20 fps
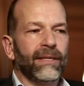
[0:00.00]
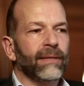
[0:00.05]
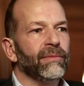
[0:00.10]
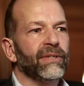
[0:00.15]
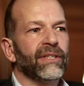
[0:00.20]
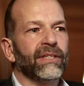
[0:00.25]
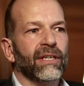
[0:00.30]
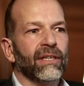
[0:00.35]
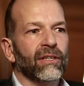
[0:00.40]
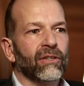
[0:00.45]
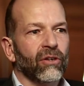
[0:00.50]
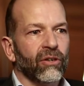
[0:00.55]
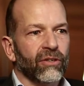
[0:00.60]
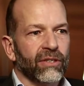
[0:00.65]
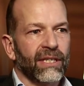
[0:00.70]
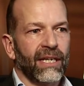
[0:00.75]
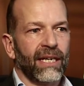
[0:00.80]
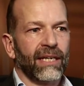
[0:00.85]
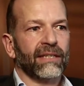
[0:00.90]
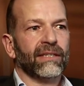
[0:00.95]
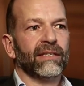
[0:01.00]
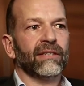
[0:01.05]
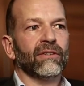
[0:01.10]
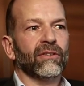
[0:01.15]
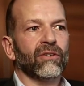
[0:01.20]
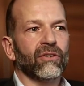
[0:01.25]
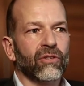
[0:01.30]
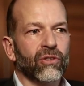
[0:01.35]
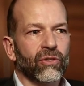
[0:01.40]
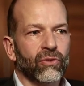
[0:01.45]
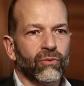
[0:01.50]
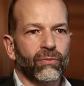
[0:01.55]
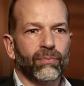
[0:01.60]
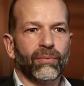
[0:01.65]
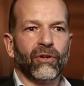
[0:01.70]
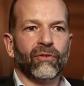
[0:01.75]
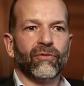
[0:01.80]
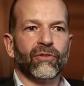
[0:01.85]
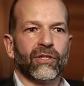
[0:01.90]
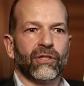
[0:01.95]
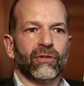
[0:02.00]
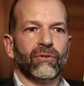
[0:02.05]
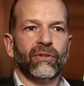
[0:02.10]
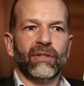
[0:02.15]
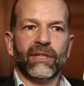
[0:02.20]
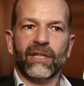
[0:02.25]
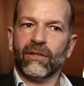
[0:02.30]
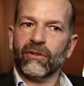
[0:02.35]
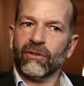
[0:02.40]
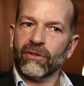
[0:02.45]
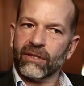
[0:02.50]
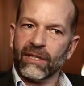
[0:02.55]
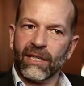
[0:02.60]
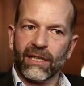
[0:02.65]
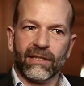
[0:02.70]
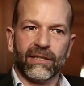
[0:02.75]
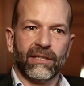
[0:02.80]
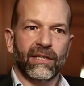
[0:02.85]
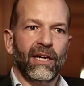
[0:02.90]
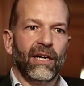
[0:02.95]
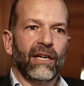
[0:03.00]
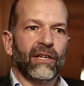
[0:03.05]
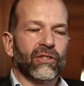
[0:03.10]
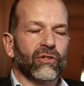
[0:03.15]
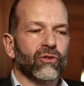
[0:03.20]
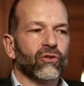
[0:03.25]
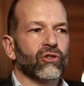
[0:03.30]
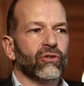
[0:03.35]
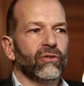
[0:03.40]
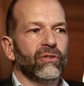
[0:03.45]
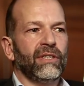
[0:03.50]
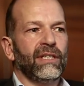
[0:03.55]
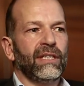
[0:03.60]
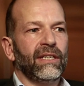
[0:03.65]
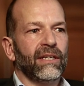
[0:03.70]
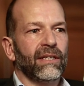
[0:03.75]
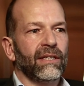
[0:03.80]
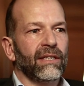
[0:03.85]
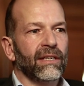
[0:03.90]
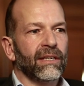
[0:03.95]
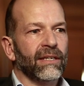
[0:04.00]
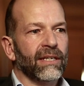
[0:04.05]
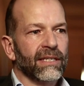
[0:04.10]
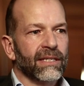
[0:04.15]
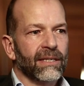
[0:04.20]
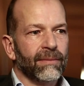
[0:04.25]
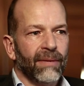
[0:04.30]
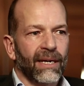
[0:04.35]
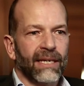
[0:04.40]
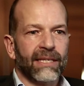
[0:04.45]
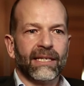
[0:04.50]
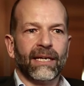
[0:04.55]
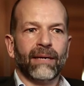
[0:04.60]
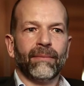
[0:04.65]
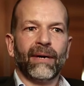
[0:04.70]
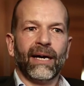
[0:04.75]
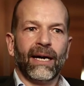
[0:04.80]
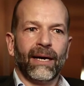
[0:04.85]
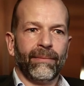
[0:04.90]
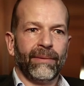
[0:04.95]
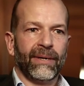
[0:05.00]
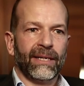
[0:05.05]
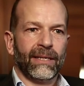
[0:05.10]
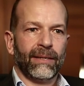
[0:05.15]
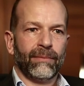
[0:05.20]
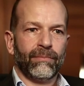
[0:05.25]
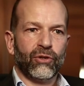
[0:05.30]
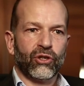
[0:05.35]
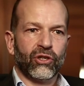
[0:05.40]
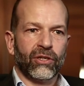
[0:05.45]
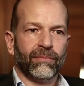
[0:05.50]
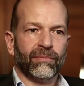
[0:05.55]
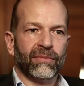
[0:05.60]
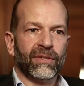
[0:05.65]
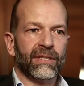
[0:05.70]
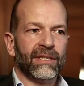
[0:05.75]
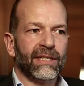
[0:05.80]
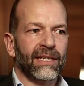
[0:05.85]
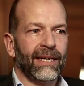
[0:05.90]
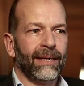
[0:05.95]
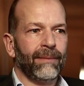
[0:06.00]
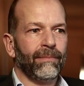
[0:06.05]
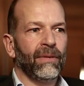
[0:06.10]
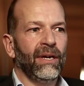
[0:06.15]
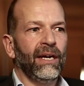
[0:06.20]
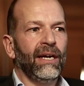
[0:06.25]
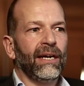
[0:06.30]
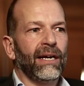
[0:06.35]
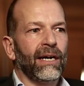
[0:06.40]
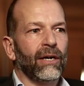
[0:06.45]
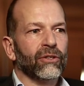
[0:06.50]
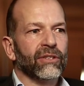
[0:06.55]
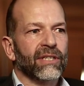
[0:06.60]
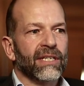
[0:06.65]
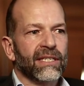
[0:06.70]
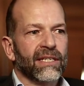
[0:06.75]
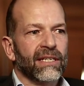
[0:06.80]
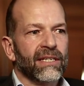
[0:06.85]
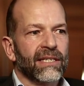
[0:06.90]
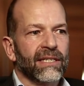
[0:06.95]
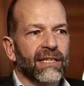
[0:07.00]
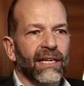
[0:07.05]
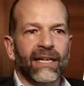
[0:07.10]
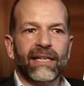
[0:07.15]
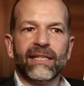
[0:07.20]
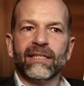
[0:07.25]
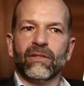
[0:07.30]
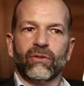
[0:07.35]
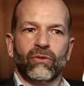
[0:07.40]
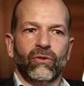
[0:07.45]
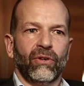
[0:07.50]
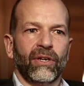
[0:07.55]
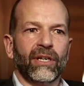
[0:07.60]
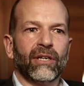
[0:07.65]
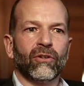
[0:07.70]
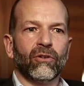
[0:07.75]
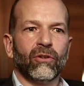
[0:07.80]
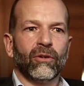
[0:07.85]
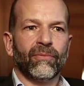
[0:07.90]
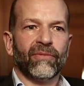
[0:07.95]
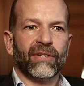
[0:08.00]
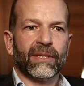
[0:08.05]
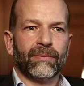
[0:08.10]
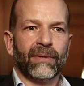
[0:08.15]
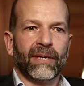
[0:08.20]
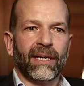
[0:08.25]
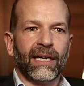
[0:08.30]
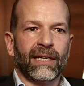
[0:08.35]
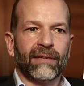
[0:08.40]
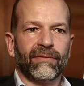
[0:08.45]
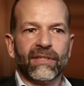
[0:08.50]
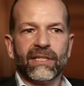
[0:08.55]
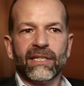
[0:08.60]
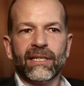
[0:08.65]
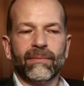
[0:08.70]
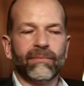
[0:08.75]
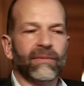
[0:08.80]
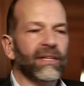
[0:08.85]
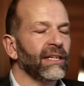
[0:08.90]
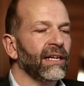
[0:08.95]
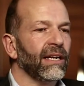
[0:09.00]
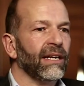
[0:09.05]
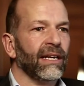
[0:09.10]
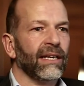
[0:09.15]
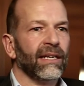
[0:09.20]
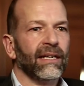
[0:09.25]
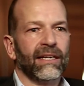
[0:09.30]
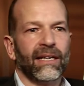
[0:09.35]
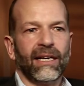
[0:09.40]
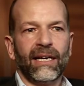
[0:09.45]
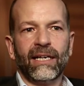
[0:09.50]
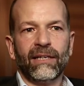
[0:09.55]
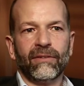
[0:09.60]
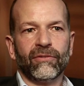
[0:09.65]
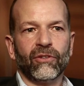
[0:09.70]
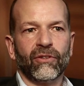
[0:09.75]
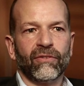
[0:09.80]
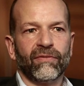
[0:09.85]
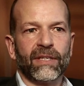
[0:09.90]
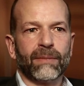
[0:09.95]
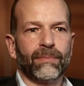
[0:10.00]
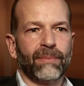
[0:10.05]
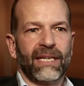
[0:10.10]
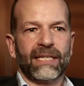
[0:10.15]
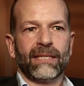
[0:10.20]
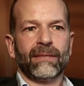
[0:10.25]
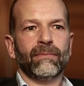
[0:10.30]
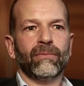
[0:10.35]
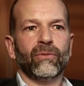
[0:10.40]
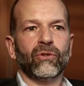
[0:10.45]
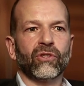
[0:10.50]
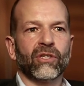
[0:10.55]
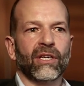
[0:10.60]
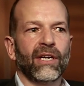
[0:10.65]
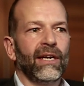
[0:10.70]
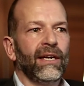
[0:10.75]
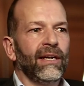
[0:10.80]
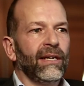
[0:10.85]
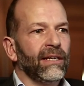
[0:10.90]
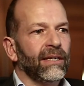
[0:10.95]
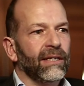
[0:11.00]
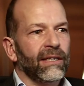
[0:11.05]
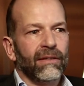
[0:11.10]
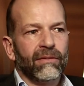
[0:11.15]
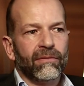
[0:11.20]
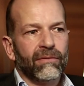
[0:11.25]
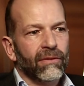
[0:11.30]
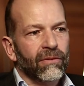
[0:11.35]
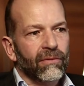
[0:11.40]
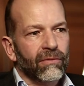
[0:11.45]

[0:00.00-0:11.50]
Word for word: nämlich den Kontakt zu Professoren, den Kontakt zu Studierenden, das gemeinsame Arbeiten an bestimmten Themen, auch das gestylte Curriculum, was man hat, was eben ineinander greift und was passen muss, äh,